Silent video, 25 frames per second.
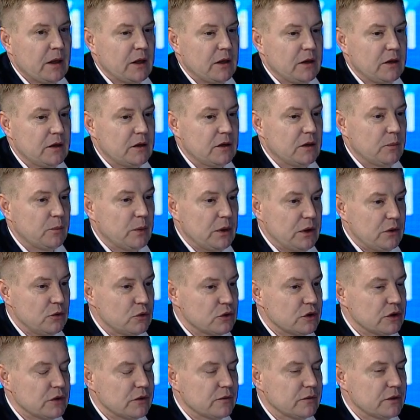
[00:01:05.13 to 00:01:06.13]
И теперь
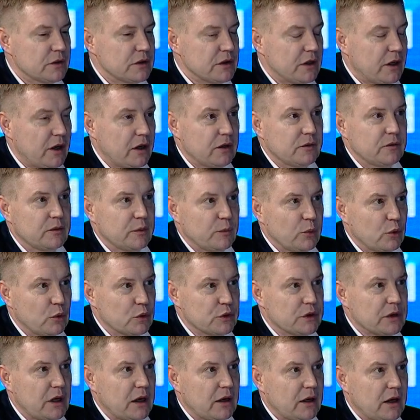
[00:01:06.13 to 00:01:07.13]
уже возникает
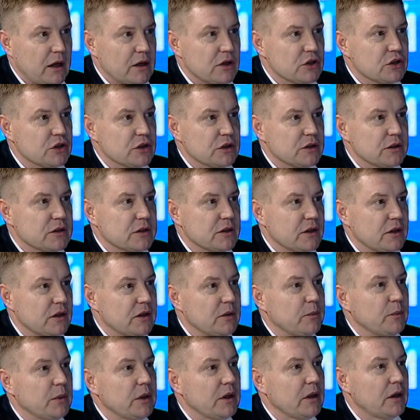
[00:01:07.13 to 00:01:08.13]
вопрос, а как же
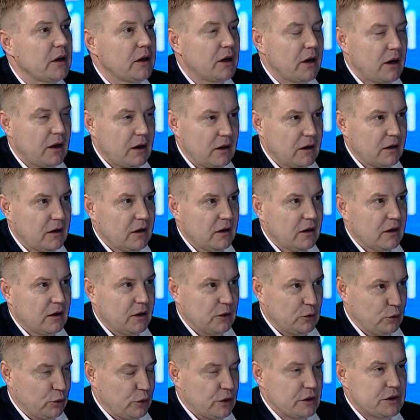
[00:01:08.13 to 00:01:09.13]
среди молока,
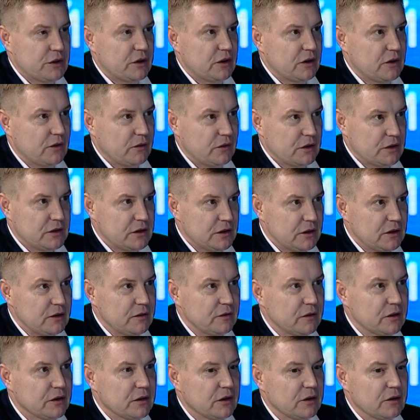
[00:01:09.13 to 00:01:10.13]
которое
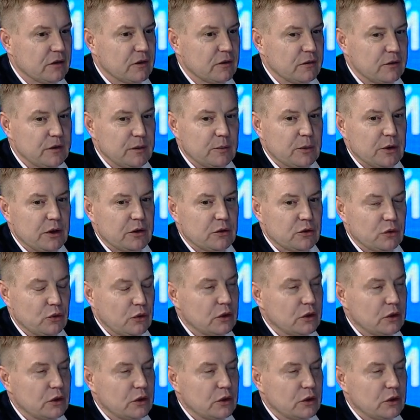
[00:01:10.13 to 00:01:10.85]
сертифицировано, выбрать то,